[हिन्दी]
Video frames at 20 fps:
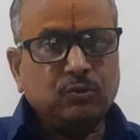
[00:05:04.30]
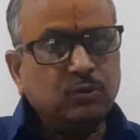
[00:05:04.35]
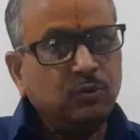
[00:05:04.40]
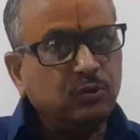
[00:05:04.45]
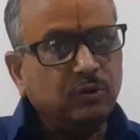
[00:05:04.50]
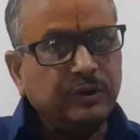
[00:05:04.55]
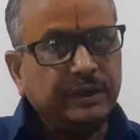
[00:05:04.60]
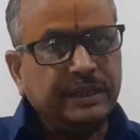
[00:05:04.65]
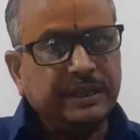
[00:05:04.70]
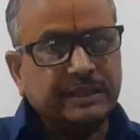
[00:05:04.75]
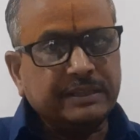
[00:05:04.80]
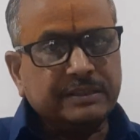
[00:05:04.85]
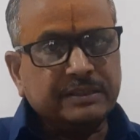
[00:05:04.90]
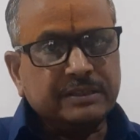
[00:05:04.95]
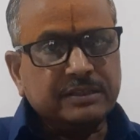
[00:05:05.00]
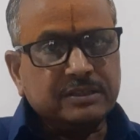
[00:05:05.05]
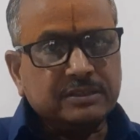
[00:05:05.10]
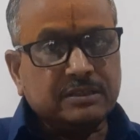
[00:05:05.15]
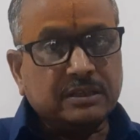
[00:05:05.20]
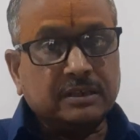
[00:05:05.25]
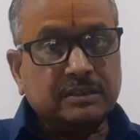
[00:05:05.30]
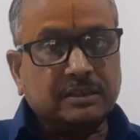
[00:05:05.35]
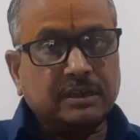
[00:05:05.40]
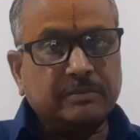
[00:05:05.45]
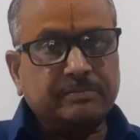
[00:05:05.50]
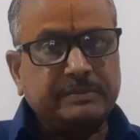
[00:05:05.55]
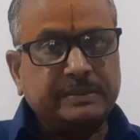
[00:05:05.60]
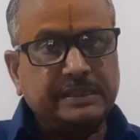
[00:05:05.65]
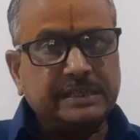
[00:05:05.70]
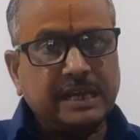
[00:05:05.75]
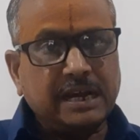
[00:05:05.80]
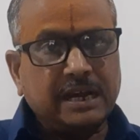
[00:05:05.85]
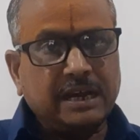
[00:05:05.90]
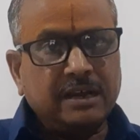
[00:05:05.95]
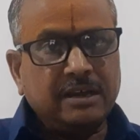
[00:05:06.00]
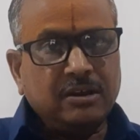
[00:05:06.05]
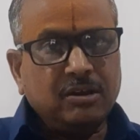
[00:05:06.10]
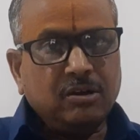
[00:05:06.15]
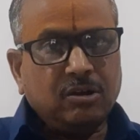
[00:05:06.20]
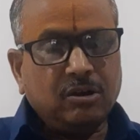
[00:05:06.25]
उन्होंने संकल्प किया
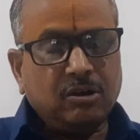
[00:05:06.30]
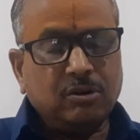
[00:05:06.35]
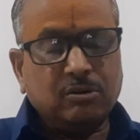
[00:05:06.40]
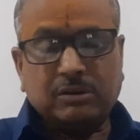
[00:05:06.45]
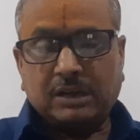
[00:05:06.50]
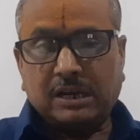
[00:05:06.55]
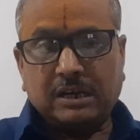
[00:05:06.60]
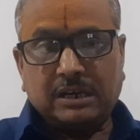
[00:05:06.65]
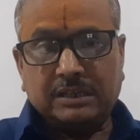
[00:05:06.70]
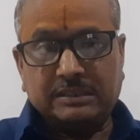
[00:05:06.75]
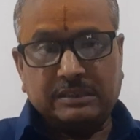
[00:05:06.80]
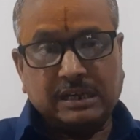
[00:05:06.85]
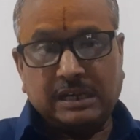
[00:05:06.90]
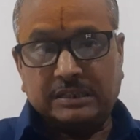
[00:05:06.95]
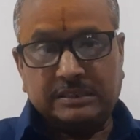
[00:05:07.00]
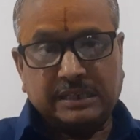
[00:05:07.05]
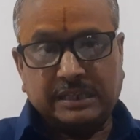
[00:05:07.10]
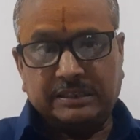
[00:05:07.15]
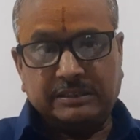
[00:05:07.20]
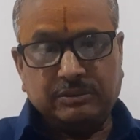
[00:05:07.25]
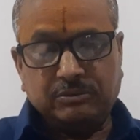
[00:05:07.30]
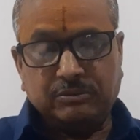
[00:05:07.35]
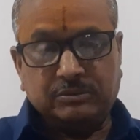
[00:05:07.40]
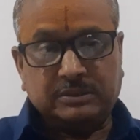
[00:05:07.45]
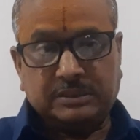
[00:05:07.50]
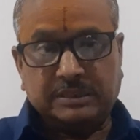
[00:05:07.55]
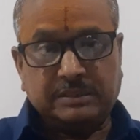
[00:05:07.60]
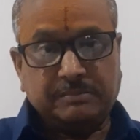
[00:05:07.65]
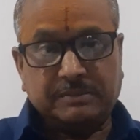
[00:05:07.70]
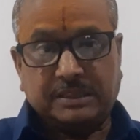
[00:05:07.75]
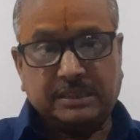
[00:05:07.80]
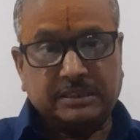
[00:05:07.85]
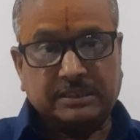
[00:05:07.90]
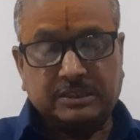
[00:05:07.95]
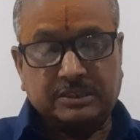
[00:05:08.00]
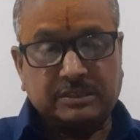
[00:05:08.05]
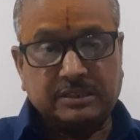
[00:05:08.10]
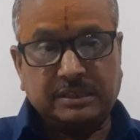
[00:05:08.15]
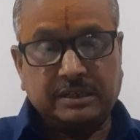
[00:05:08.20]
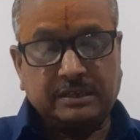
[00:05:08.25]
और आज़ादी उससे मतलब
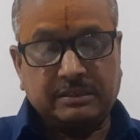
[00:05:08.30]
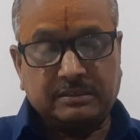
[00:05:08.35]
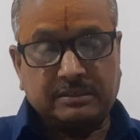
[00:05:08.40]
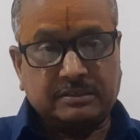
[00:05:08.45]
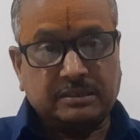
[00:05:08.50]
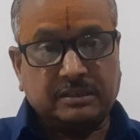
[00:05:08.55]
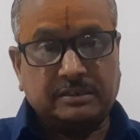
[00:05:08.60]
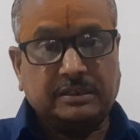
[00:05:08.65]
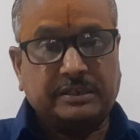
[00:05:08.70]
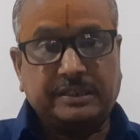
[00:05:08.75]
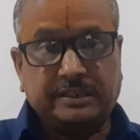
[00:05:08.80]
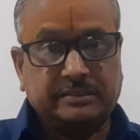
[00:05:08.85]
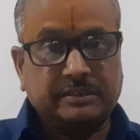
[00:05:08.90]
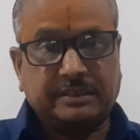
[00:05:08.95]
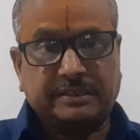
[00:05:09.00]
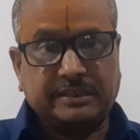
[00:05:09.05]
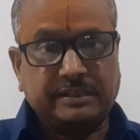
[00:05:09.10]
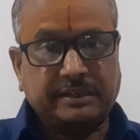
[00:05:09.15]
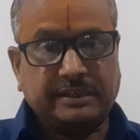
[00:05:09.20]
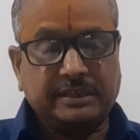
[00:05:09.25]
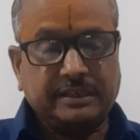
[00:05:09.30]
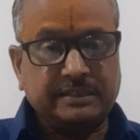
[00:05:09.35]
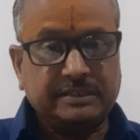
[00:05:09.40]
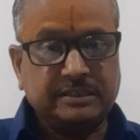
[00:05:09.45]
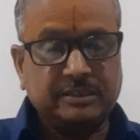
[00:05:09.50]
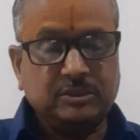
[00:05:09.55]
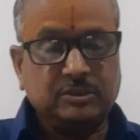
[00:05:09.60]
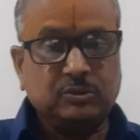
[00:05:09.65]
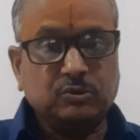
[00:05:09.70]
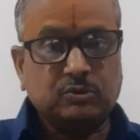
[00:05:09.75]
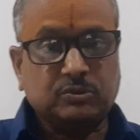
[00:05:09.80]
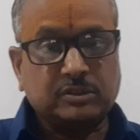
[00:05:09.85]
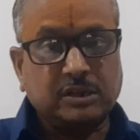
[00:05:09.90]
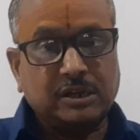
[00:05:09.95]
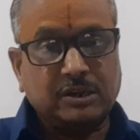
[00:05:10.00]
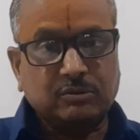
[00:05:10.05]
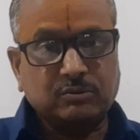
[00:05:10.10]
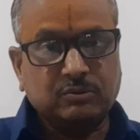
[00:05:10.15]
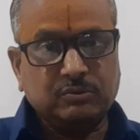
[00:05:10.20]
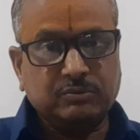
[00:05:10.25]
कि संगठित करके रखे इस
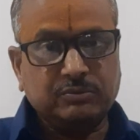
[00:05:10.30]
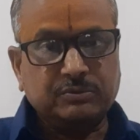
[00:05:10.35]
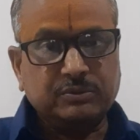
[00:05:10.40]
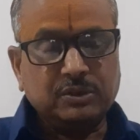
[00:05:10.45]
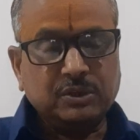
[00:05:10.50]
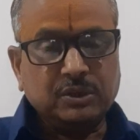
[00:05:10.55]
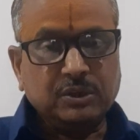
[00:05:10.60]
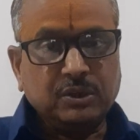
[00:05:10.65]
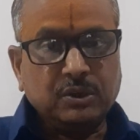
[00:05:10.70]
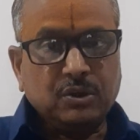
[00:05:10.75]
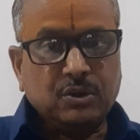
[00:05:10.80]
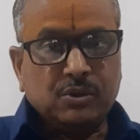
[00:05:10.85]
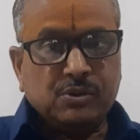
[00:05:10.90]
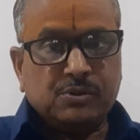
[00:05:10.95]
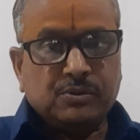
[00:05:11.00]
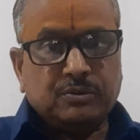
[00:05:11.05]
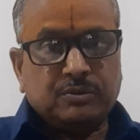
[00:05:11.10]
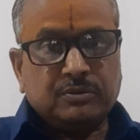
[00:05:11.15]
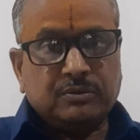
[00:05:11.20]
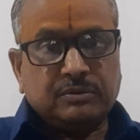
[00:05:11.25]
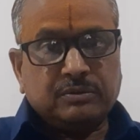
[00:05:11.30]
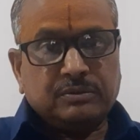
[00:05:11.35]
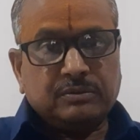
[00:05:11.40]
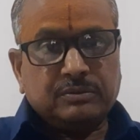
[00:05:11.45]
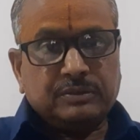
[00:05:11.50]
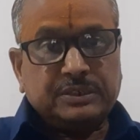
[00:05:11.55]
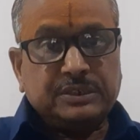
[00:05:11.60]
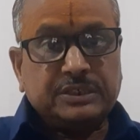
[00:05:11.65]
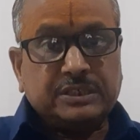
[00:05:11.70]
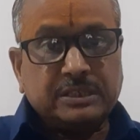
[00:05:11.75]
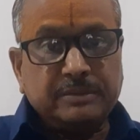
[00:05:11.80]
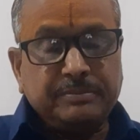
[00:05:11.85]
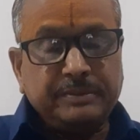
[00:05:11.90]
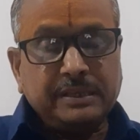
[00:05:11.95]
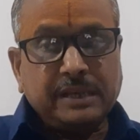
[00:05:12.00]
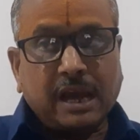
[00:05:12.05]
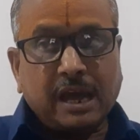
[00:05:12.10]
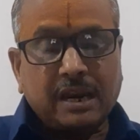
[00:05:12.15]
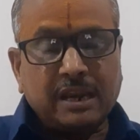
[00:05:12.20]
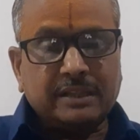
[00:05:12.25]
हिंदुस्तान को किसी
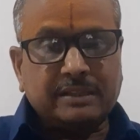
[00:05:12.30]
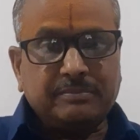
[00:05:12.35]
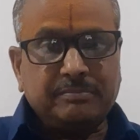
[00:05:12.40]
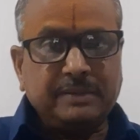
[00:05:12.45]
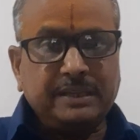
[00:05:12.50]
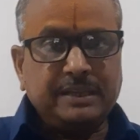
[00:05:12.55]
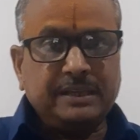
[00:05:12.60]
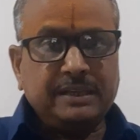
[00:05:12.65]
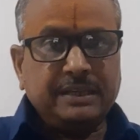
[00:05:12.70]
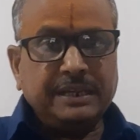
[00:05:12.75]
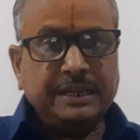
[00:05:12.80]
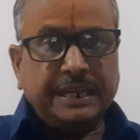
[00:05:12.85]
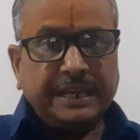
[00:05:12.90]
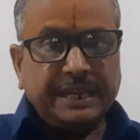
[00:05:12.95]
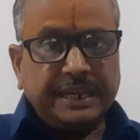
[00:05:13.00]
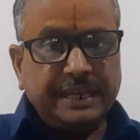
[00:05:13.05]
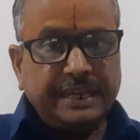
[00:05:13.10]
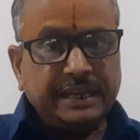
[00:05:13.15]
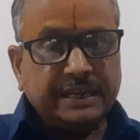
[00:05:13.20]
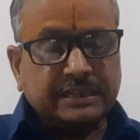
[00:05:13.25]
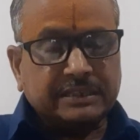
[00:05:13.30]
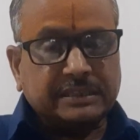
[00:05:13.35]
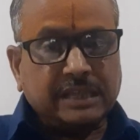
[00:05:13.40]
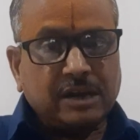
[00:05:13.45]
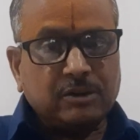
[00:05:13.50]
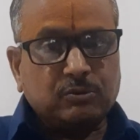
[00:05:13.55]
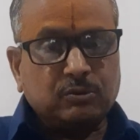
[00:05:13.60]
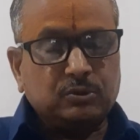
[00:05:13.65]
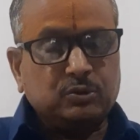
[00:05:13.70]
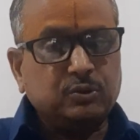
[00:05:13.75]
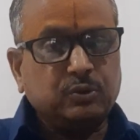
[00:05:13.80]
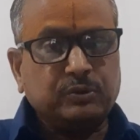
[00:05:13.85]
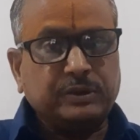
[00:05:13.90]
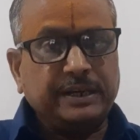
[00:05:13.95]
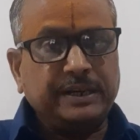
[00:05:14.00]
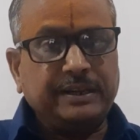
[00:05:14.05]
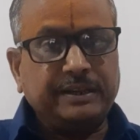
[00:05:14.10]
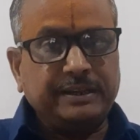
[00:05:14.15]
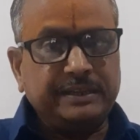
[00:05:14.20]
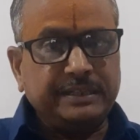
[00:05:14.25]
भी हालत में एकता को
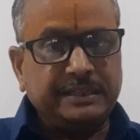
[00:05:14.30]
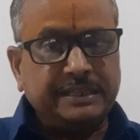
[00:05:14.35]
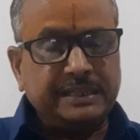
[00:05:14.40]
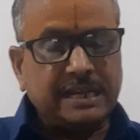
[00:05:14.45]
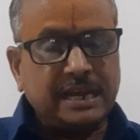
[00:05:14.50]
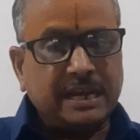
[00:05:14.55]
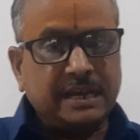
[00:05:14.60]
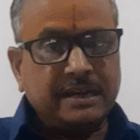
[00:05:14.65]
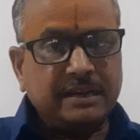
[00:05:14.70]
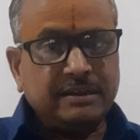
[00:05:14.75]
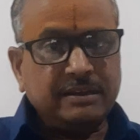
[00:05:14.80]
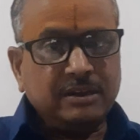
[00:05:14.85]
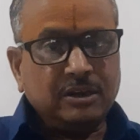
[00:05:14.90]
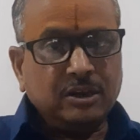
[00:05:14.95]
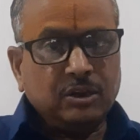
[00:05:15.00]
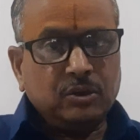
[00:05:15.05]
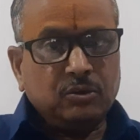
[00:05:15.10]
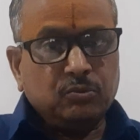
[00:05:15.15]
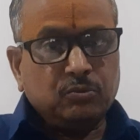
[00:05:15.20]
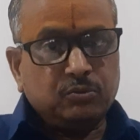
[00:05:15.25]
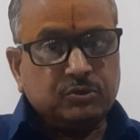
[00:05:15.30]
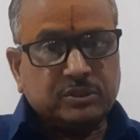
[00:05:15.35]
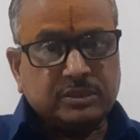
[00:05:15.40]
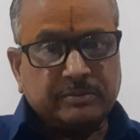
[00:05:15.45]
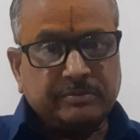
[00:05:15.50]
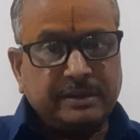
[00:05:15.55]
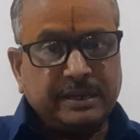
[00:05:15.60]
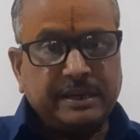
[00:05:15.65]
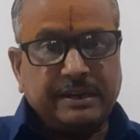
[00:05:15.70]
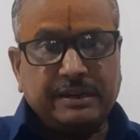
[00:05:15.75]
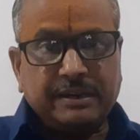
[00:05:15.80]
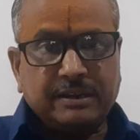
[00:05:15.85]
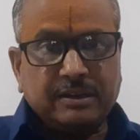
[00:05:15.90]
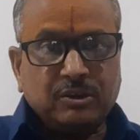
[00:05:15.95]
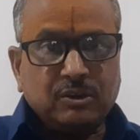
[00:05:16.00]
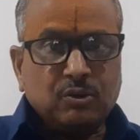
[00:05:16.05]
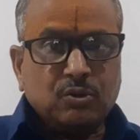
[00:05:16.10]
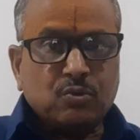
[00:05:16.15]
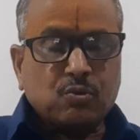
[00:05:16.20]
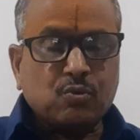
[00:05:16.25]
झुकने नहीं दिया उसमें
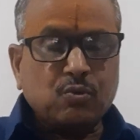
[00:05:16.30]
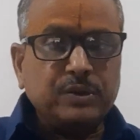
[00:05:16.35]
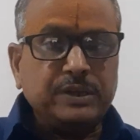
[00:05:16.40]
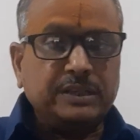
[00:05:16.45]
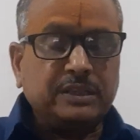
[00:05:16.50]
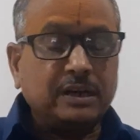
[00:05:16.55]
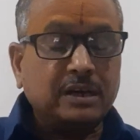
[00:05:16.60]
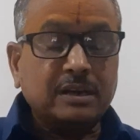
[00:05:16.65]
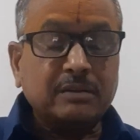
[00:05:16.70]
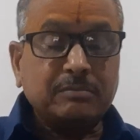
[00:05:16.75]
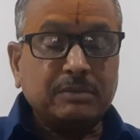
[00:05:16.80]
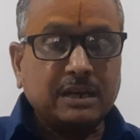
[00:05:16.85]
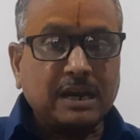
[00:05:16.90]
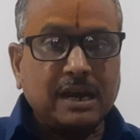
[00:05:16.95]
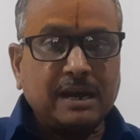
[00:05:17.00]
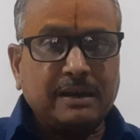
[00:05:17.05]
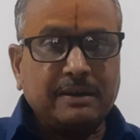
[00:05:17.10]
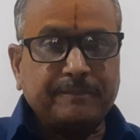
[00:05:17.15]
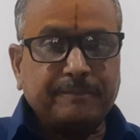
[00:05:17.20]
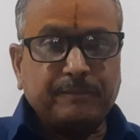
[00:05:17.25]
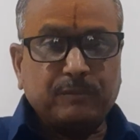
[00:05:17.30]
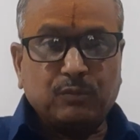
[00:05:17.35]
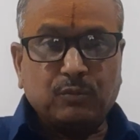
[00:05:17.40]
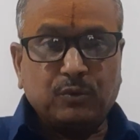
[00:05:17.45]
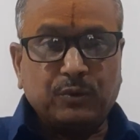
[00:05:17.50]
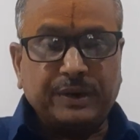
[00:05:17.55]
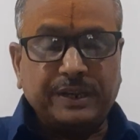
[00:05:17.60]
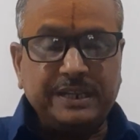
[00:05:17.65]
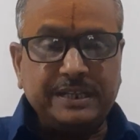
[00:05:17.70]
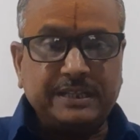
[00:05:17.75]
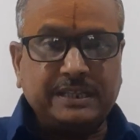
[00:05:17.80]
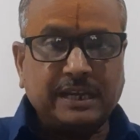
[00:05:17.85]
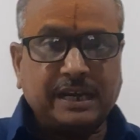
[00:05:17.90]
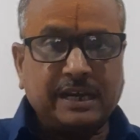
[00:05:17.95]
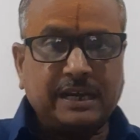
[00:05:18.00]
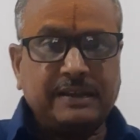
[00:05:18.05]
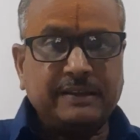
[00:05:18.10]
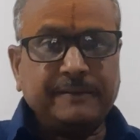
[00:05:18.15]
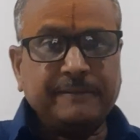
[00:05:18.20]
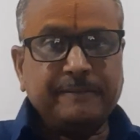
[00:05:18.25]
कोई धर्म का वो नहीं था